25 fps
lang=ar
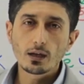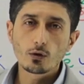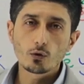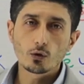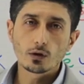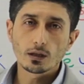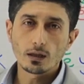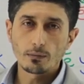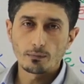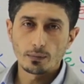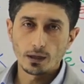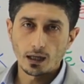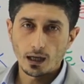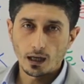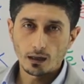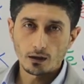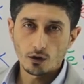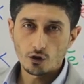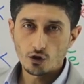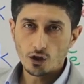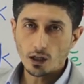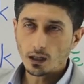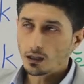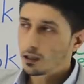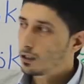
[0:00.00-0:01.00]
يكتب بهذا
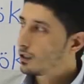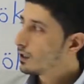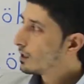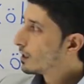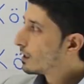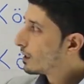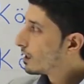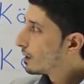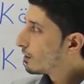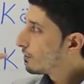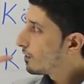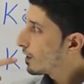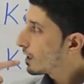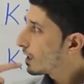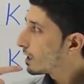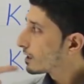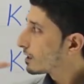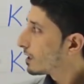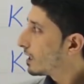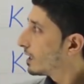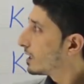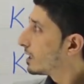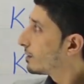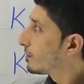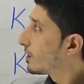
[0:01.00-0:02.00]
الشكل فقط
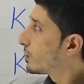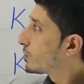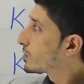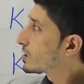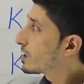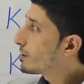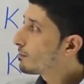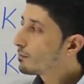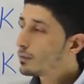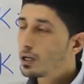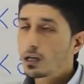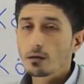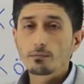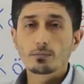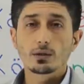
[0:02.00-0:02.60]
هذا ما يسمى